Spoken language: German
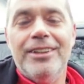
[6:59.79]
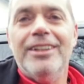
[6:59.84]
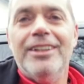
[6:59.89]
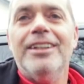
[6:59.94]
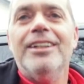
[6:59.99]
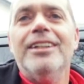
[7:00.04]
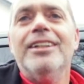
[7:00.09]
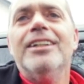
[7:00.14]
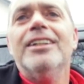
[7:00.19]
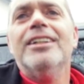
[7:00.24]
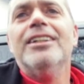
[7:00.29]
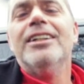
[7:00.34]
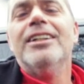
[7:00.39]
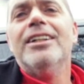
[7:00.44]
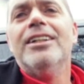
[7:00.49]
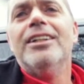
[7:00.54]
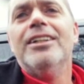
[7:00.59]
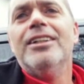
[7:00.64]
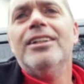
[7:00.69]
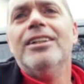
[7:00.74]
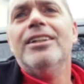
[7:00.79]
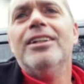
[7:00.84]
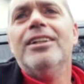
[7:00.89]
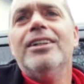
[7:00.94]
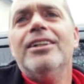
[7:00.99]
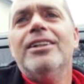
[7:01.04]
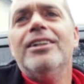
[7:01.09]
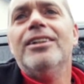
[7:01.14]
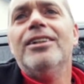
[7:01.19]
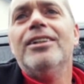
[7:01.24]
gesagt? Mit
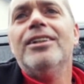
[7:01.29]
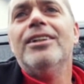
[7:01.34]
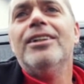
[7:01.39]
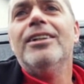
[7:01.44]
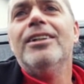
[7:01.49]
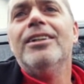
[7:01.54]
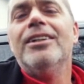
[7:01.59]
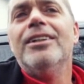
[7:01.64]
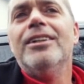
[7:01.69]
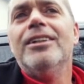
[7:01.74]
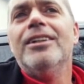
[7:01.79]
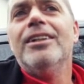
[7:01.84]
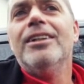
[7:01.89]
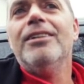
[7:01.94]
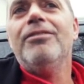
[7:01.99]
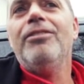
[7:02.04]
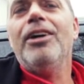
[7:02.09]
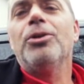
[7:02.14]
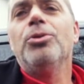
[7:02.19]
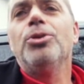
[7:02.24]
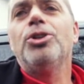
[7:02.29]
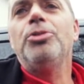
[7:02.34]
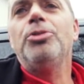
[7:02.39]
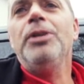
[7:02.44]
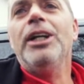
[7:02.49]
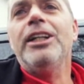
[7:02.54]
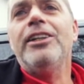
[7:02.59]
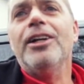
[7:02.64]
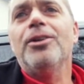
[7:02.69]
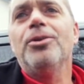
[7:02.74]
dem Öl? Wer gut
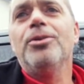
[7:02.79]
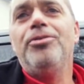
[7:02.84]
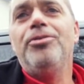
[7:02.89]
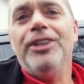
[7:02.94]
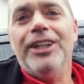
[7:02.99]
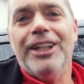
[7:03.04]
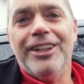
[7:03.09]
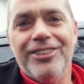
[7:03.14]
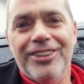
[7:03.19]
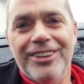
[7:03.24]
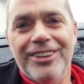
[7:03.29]
schmiert, der gut fährt.